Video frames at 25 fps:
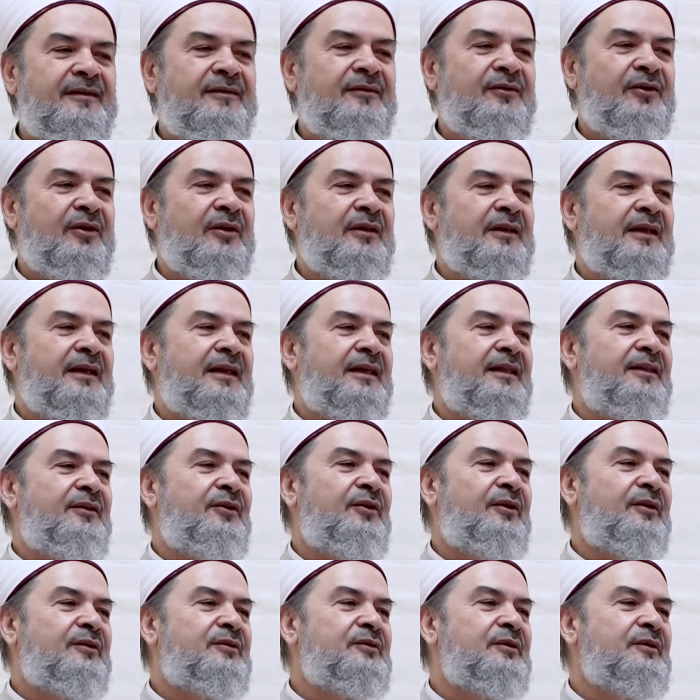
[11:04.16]
Yolda
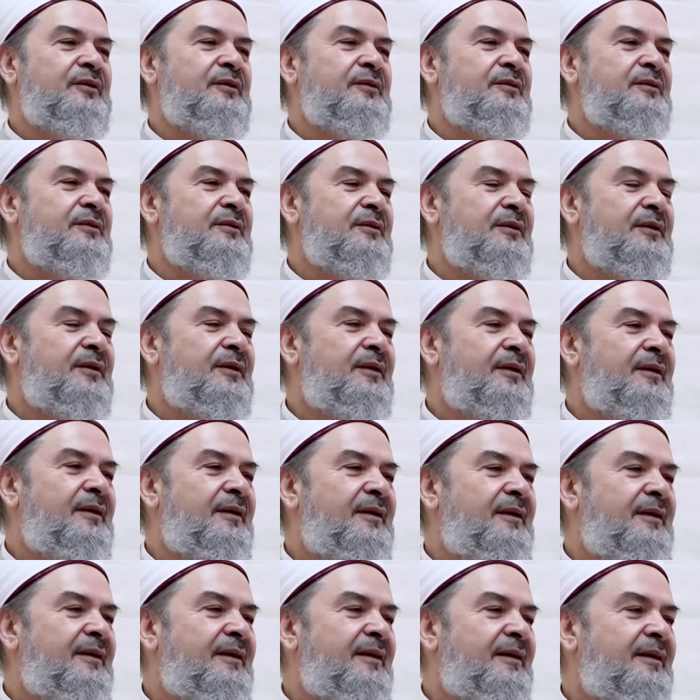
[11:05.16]
gidiyorsunuz,
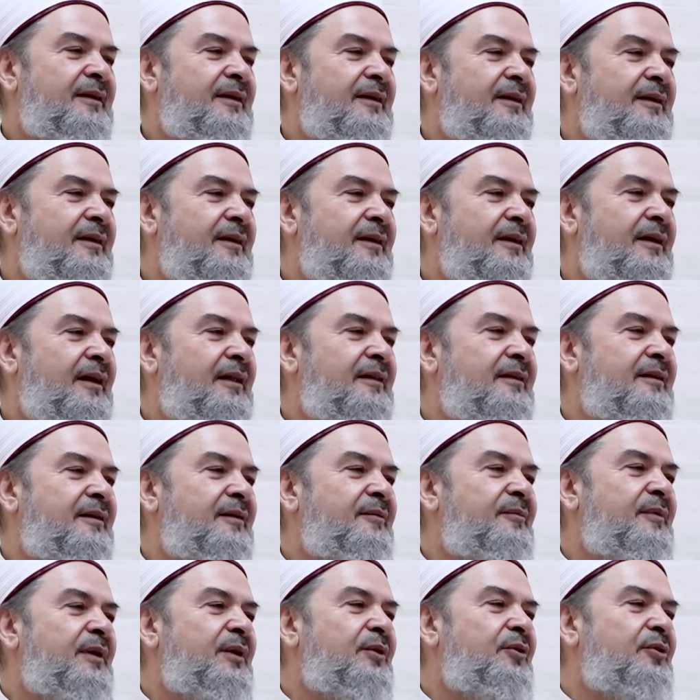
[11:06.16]

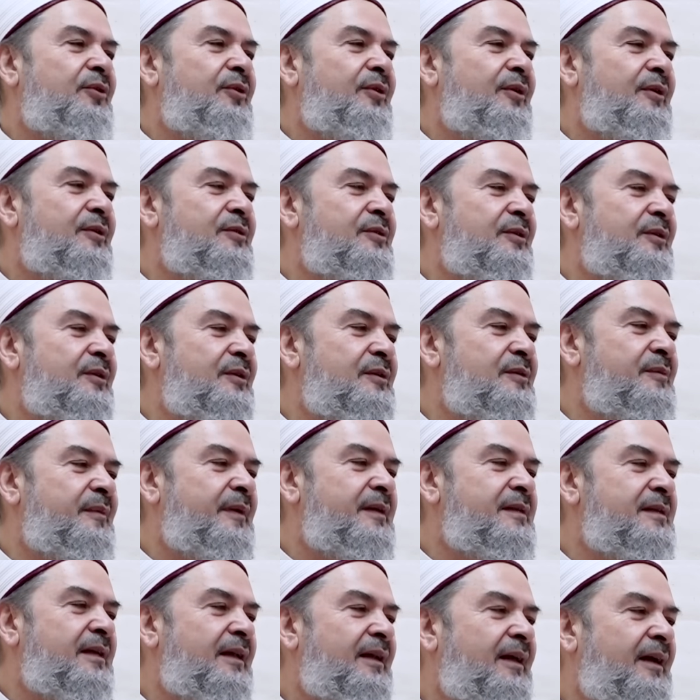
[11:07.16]
kaldırımda yürüyorsunuz
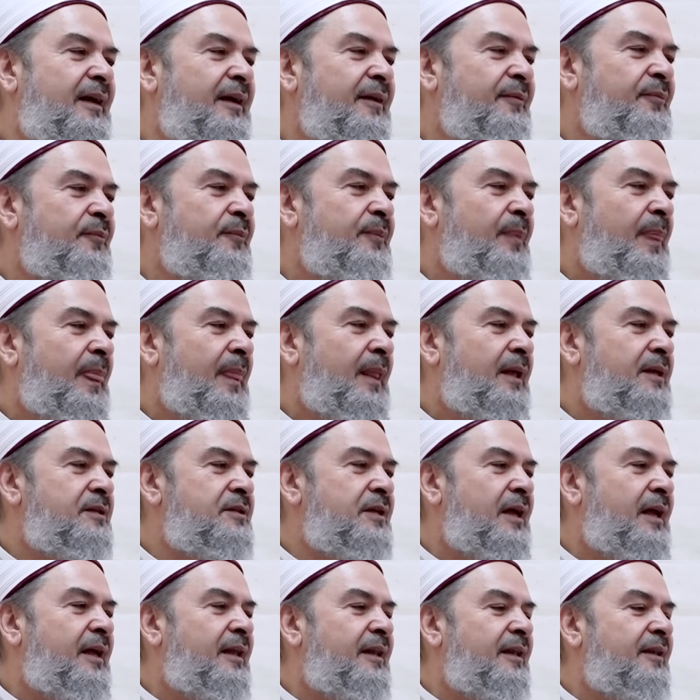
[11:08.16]
mesela.
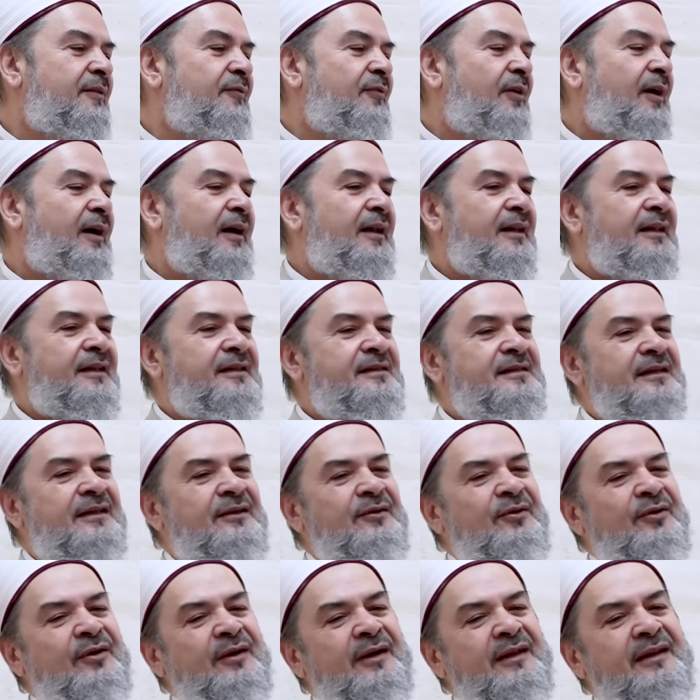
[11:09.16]
Şehrin valisi
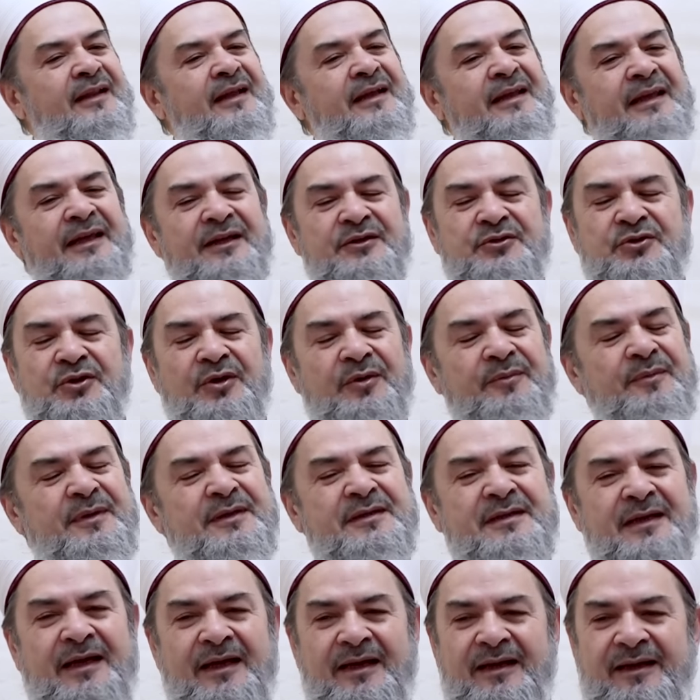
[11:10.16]
de oradan geçiyor
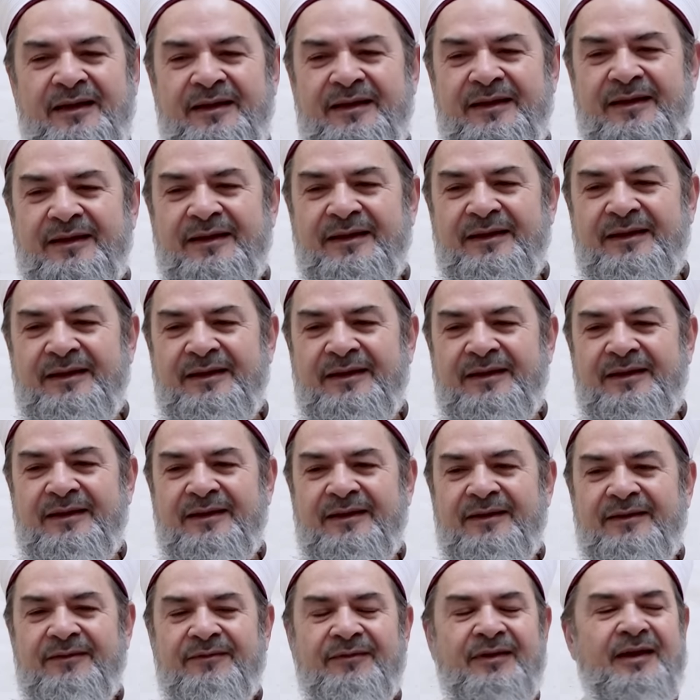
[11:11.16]
misal.
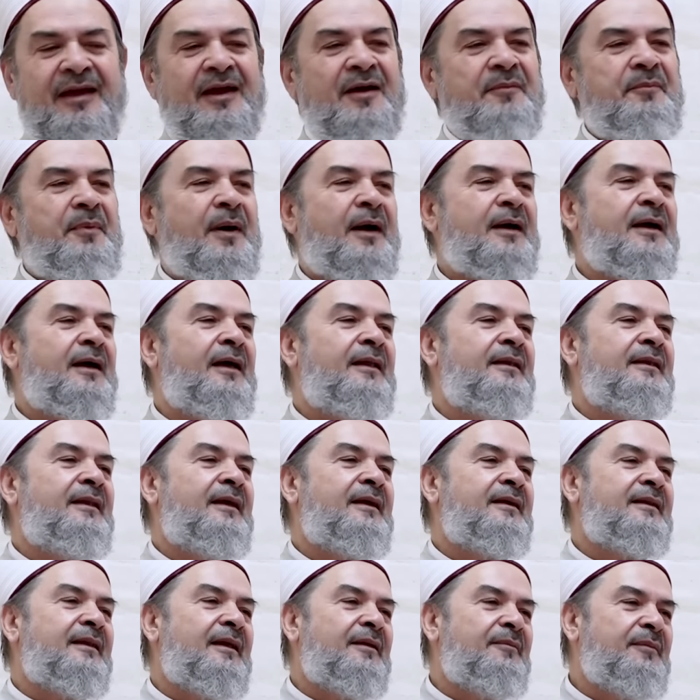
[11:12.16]
Veya
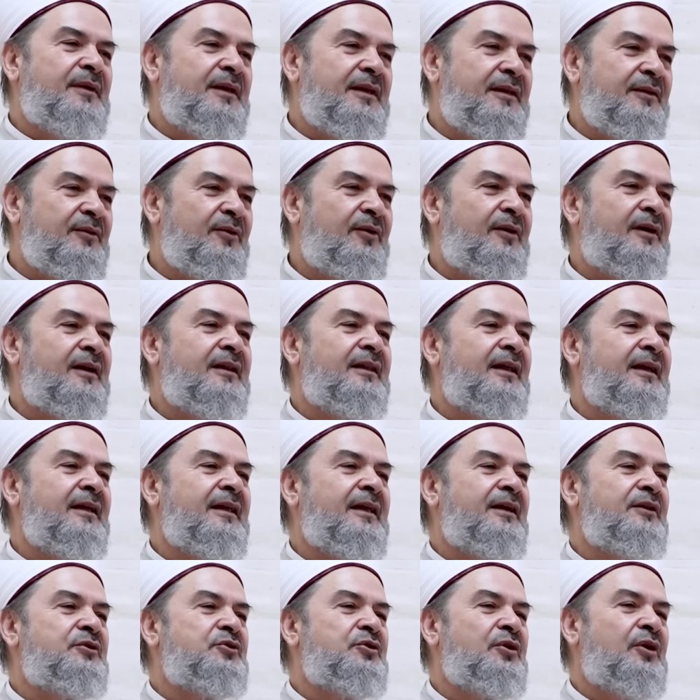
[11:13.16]
bakanlardan biri de oradan
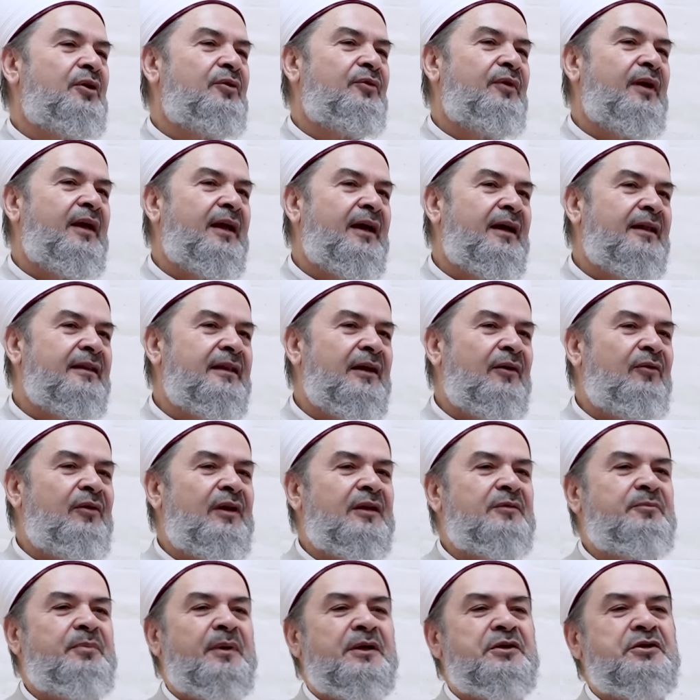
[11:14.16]
geçiyor veya
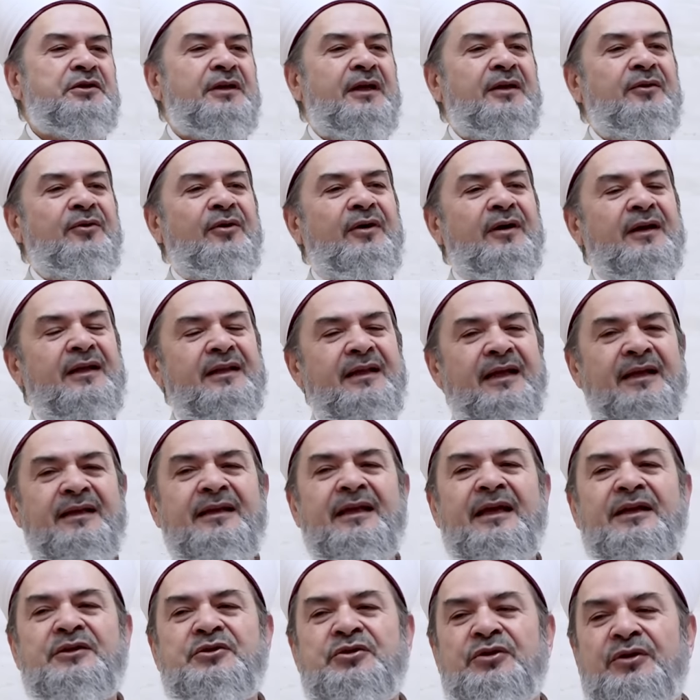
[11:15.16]
devlet başkanı oradan
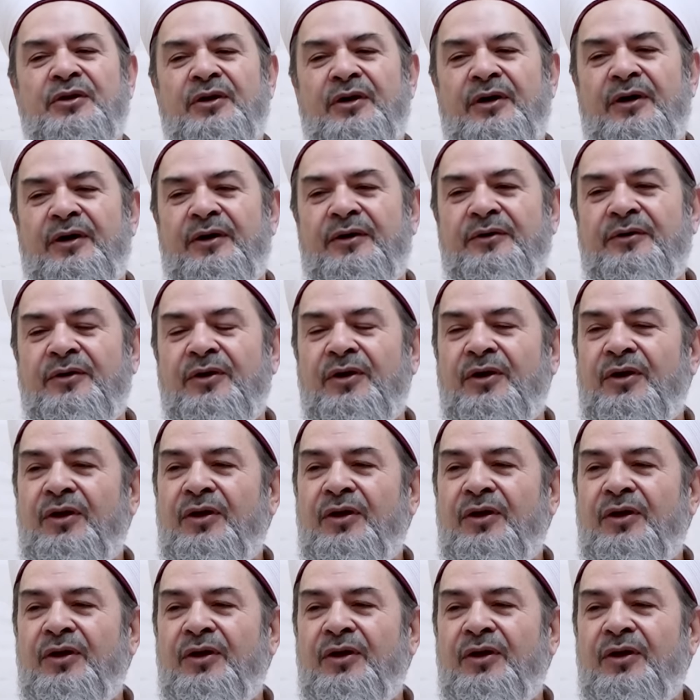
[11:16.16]
geçiyor.